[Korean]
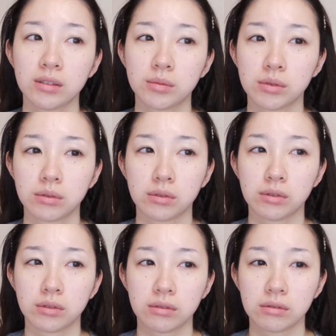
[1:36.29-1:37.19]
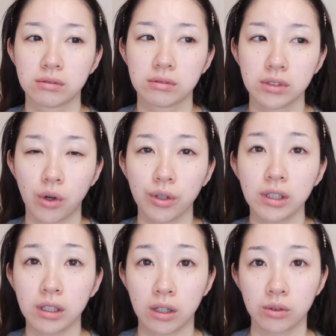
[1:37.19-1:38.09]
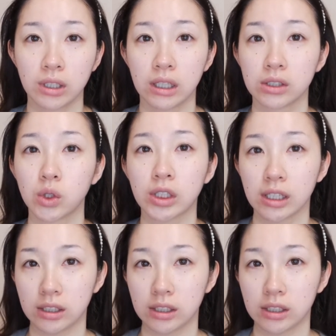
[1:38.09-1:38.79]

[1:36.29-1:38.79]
뭐 여행을 가거나 그럴